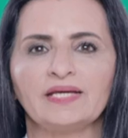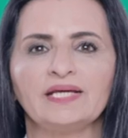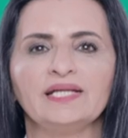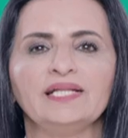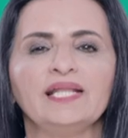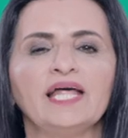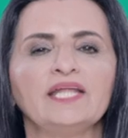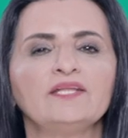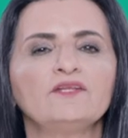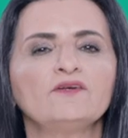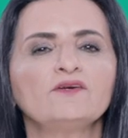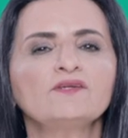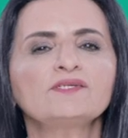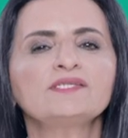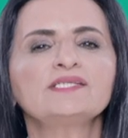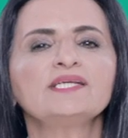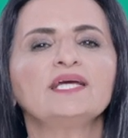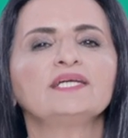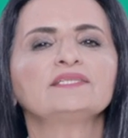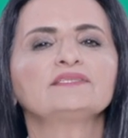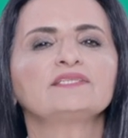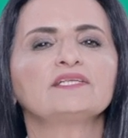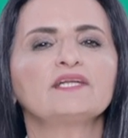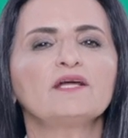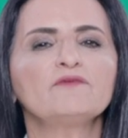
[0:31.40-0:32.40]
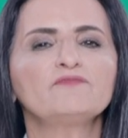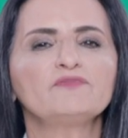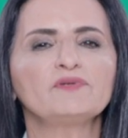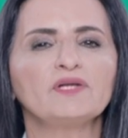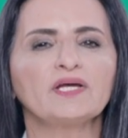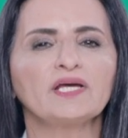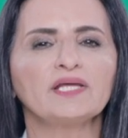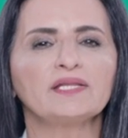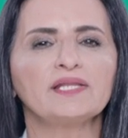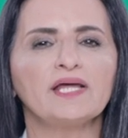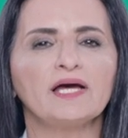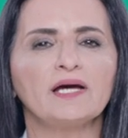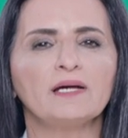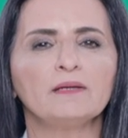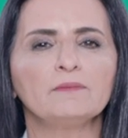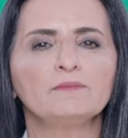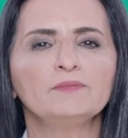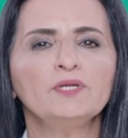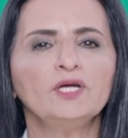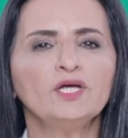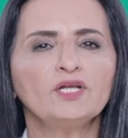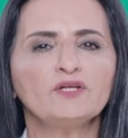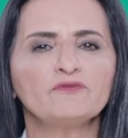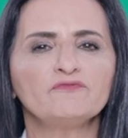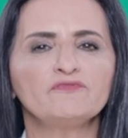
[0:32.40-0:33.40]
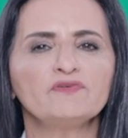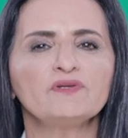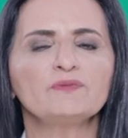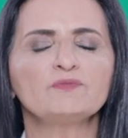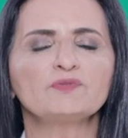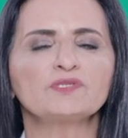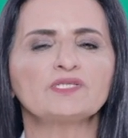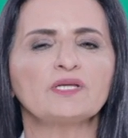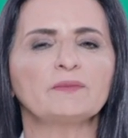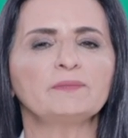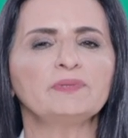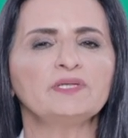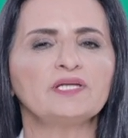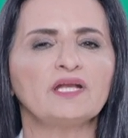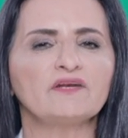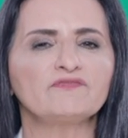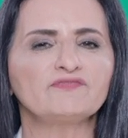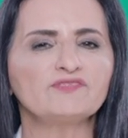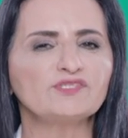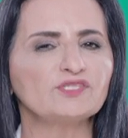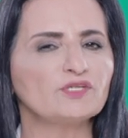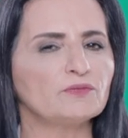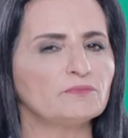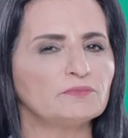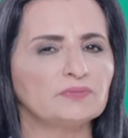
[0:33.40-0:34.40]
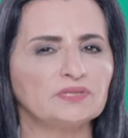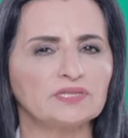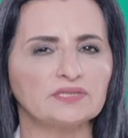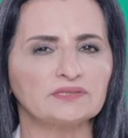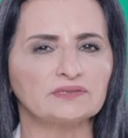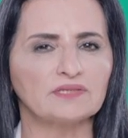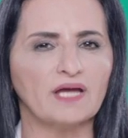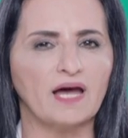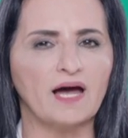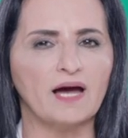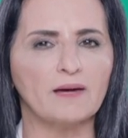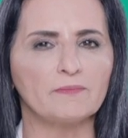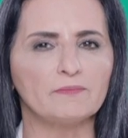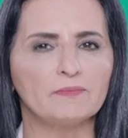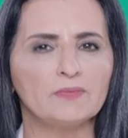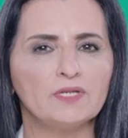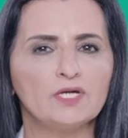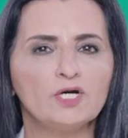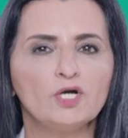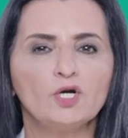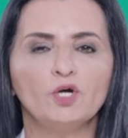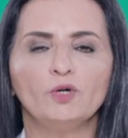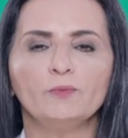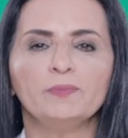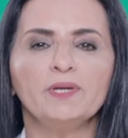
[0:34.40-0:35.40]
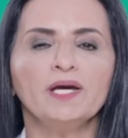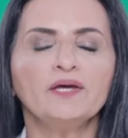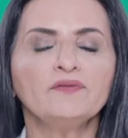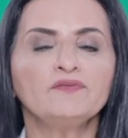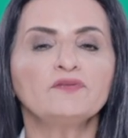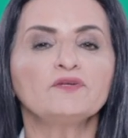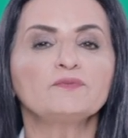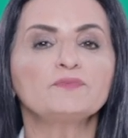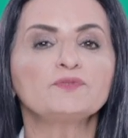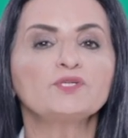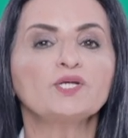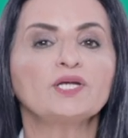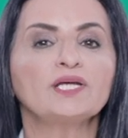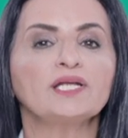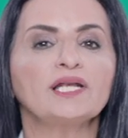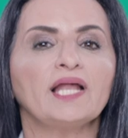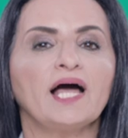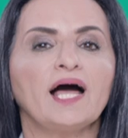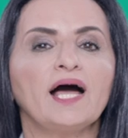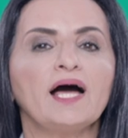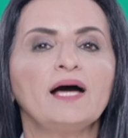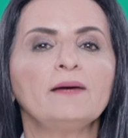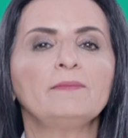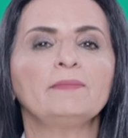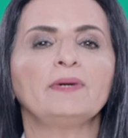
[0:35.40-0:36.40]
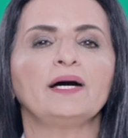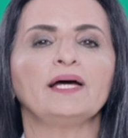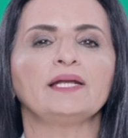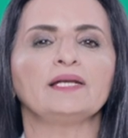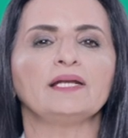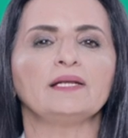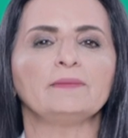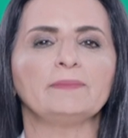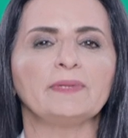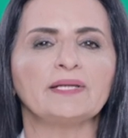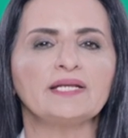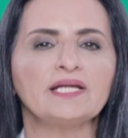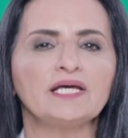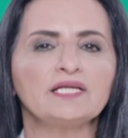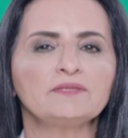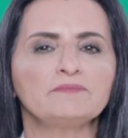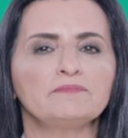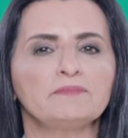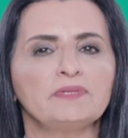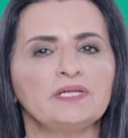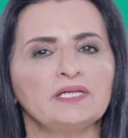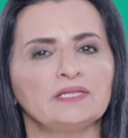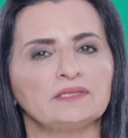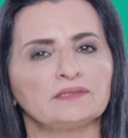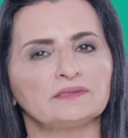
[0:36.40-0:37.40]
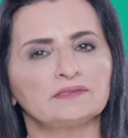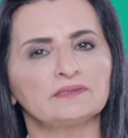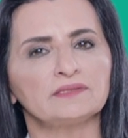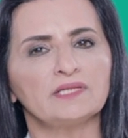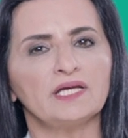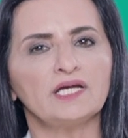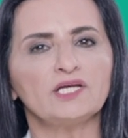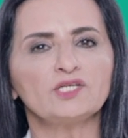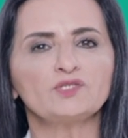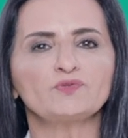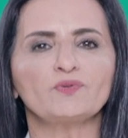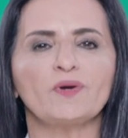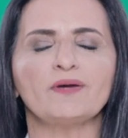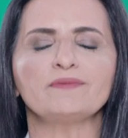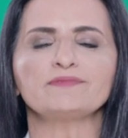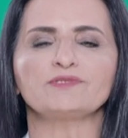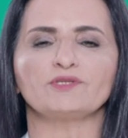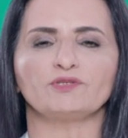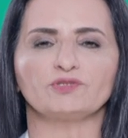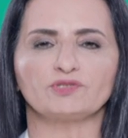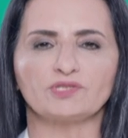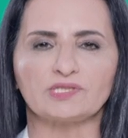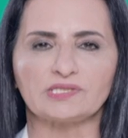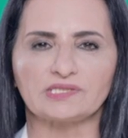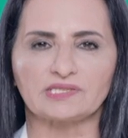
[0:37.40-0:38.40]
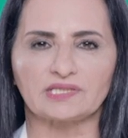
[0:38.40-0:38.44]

الأنوركسيا اضطراب في الغذاء بيحرم فيه المصابين أنفسهم من الطعام وبيأثر بشكل عام على البنات بين 12 و 25